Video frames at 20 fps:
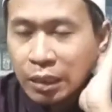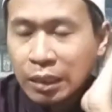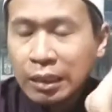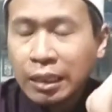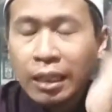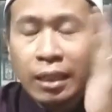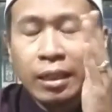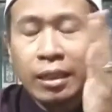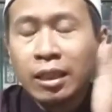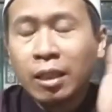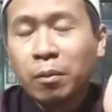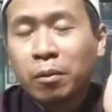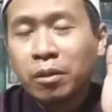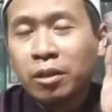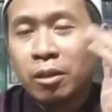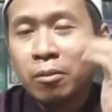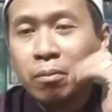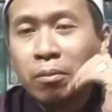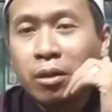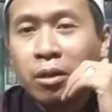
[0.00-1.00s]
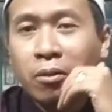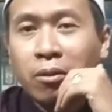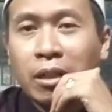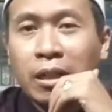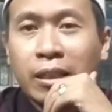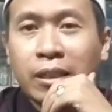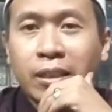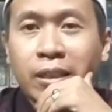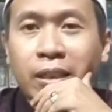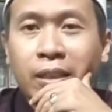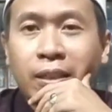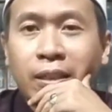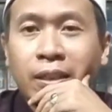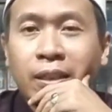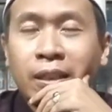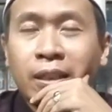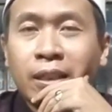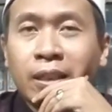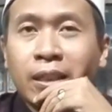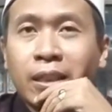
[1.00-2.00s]
Dan kitab-kitab beliau lainnya.
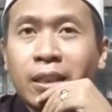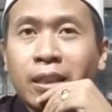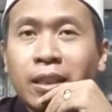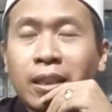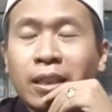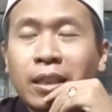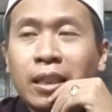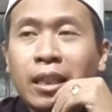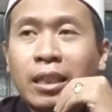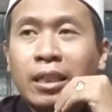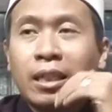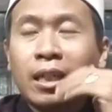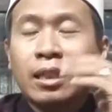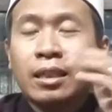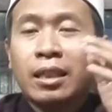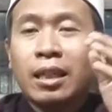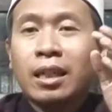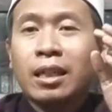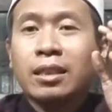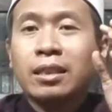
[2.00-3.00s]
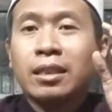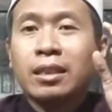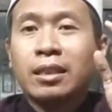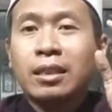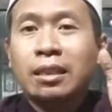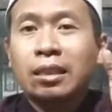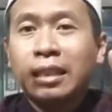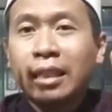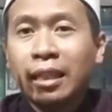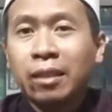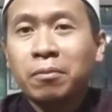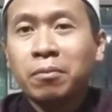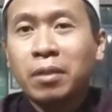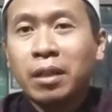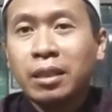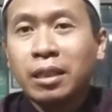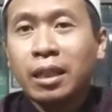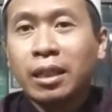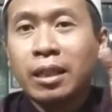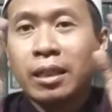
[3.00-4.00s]
Nah di antara sekian
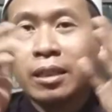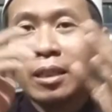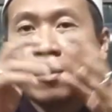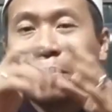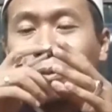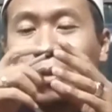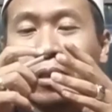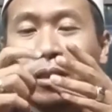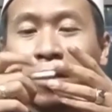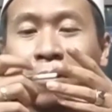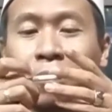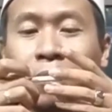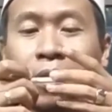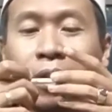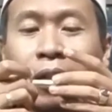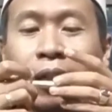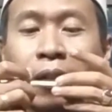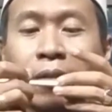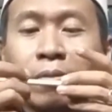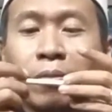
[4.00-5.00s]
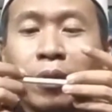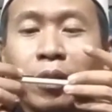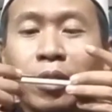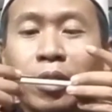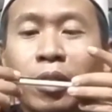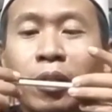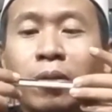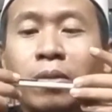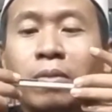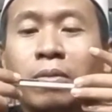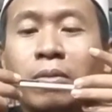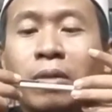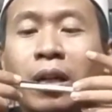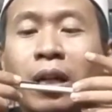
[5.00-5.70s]
banyak kitab-kitab karangan beliau,